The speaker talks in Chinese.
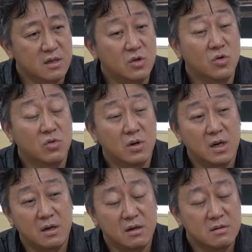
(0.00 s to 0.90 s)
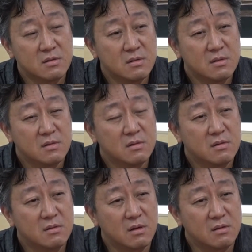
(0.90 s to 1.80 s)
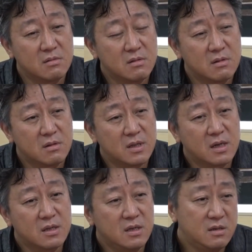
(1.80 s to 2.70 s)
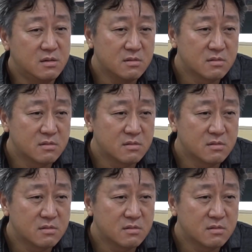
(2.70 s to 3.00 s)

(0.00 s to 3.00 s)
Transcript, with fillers: 一句话啊，上帝